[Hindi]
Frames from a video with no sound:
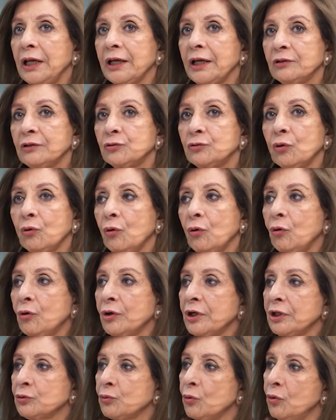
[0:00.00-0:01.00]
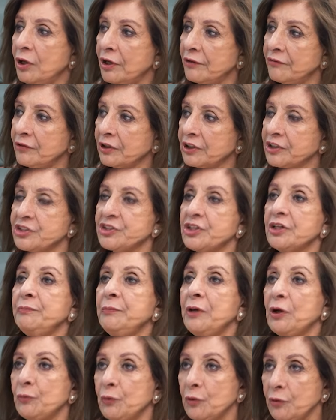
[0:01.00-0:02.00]
एक तो औरत को हर वक्त किचन
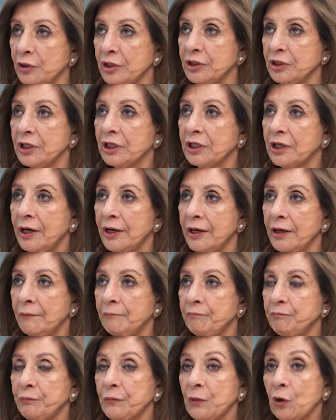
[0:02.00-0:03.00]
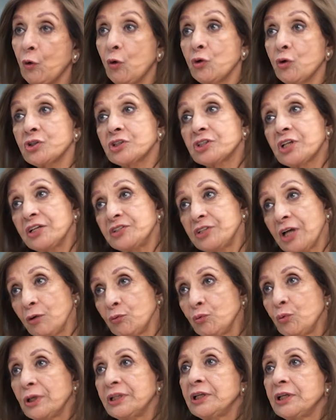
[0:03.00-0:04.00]
में उन्होंने दिखाया और सजा
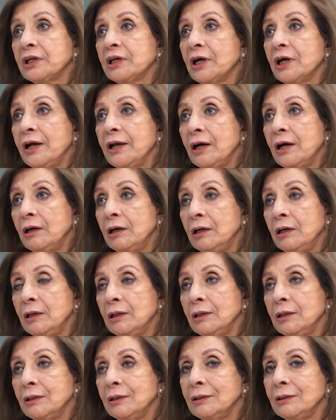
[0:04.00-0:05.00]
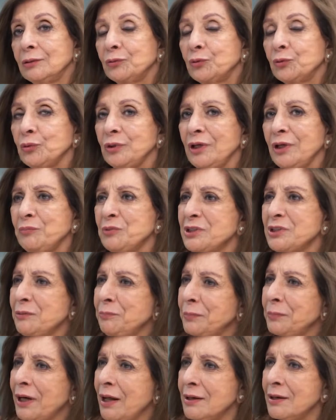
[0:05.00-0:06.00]
हुआ दिखाया तो ये मुझे
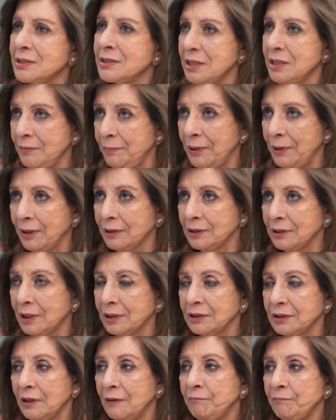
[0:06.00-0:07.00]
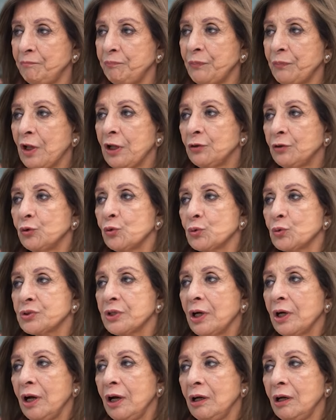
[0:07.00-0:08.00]
बड़ा अजीब लगता था
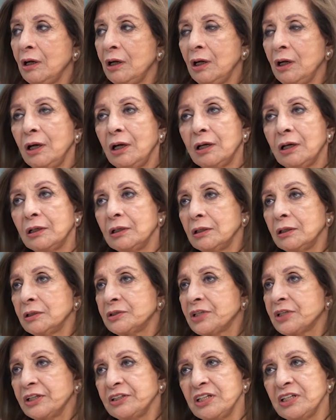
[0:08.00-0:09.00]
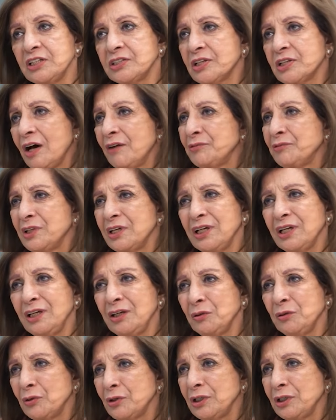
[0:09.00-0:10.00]
दूसरा सती सावत्री
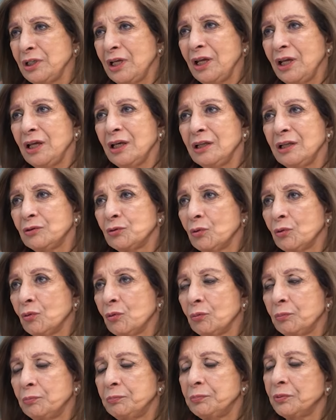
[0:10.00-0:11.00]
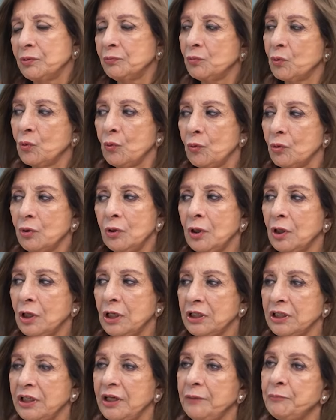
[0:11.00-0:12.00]
और ये तो वो
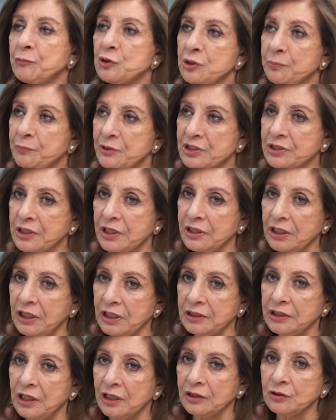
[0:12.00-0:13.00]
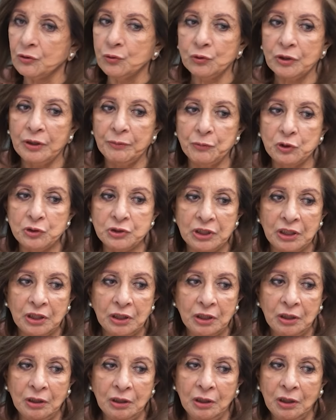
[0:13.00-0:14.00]
ये मुझे पसंद नहीं था क्योंकि मुझे
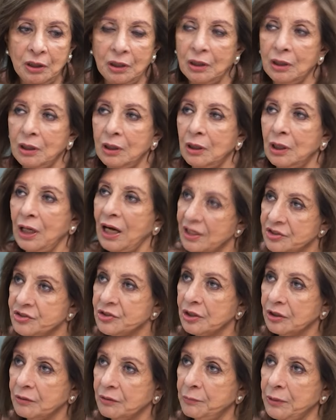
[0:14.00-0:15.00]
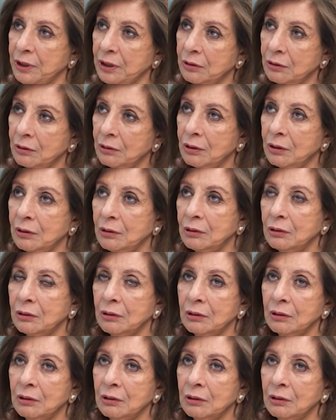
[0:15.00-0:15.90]
आज तक भी हम्म।